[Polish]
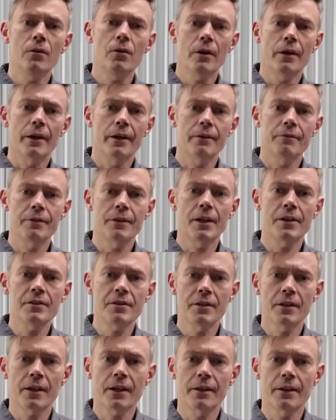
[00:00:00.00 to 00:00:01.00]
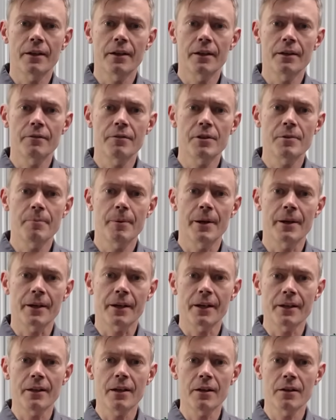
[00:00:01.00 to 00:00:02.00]
No hej, witajcie na kanale EV Repair,
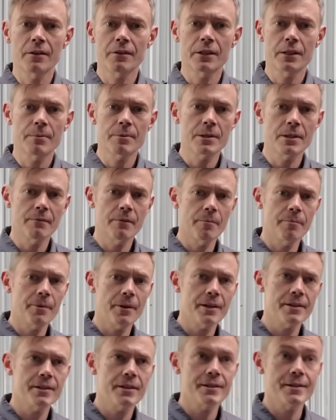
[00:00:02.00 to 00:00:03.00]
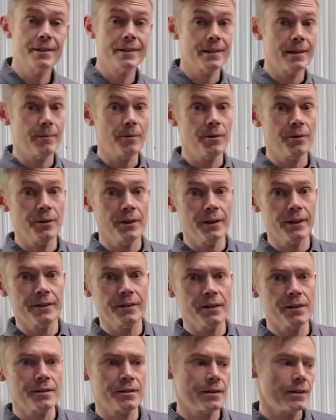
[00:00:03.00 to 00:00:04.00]
kanale, na którym chcę Wam pokazać, że samochody
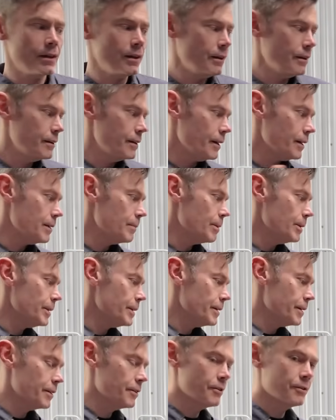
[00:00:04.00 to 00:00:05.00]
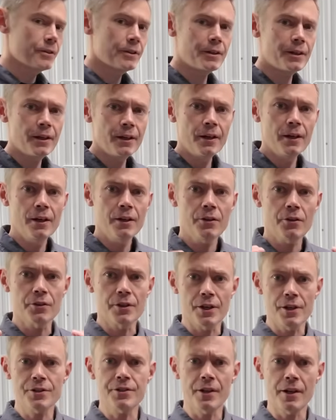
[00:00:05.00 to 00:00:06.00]
elektryczne, jak i baterie do nich, to
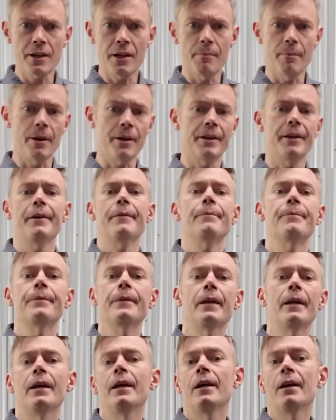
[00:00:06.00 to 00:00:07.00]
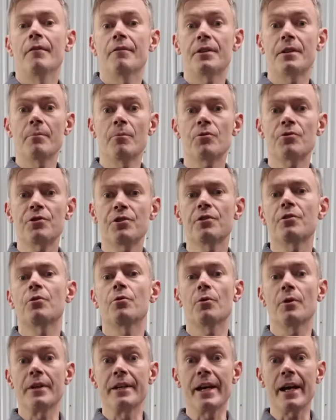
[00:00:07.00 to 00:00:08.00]
nie jest czarna magia. W tym
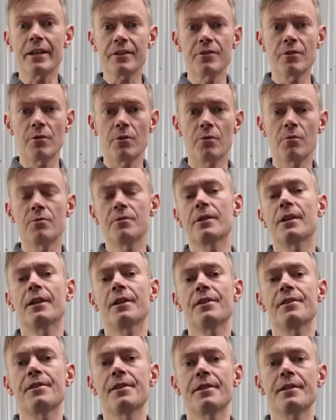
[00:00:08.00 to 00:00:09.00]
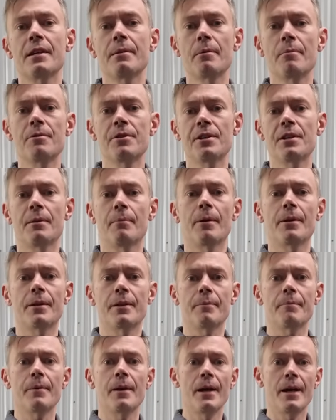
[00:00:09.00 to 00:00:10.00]
odcinku, jak co roku cyklicznie, zajmiemy się
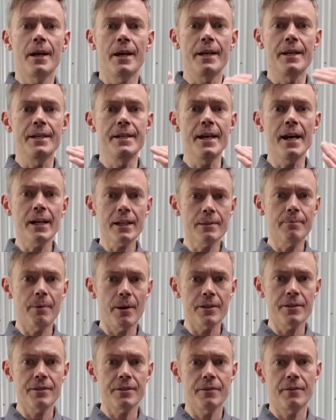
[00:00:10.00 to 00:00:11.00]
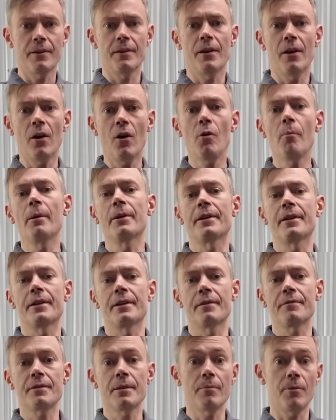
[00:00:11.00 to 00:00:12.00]
tematem, jak dbać o
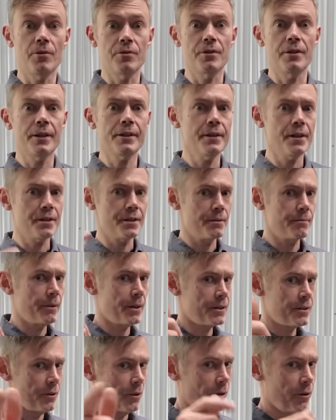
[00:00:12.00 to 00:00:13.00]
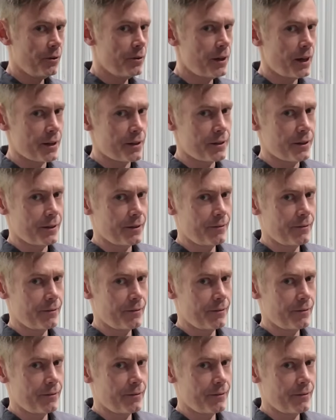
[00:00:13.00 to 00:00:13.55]
baterie w samochodzie elektrycznym, także oglądajcie.